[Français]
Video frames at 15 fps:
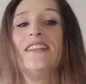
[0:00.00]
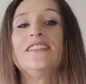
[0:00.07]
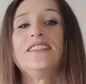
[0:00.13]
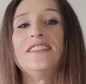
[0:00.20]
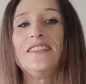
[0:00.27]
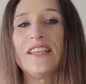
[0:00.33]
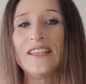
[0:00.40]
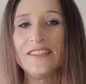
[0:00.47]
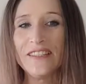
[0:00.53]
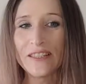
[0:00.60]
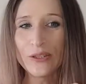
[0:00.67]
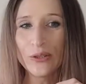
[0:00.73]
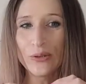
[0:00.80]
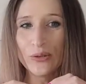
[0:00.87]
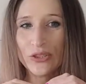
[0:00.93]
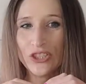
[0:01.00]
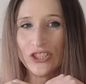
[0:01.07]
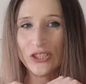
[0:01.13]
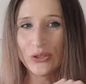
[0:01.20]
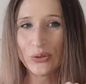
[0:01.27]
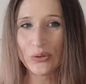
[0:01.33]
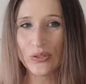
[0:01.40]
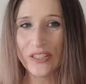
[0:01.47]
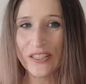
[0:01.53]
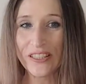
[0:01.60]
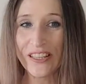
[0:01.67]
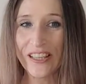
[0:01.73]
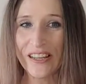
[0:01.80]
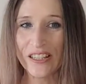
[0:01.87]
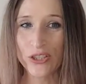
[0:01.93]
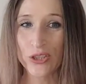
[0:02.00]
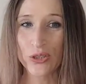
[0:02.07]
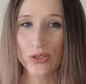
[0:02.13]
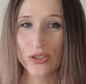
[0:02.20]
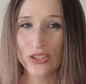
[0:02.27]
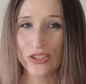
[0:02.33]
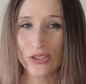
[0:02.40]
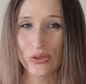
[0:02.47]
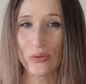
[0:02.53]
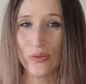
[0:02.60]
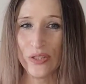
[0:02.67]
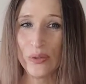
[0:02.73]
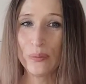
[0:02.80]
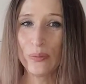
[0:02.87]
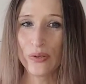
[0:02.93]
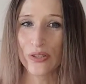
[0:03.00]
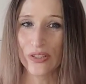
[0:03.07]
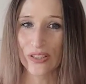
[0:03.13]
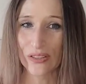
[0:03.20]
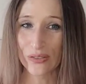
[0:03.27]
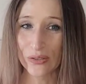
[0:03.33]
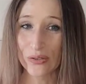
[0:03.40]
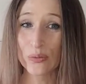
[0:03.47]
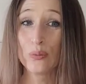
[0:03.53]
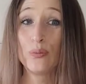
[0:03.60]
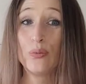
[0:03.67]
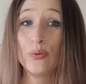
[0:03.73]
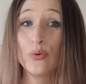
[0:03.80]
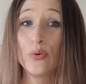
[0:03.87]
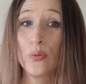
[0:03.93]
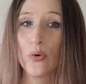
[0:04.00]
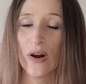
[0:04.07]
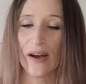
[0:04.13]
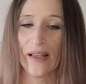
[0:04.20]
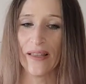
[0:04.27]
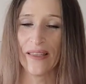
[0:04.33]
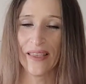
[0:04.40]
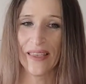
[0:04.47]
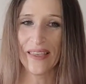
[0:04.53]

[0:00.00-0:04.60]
C'est-à-dire que j'ai souligné les choses qui sont importantes pour moi.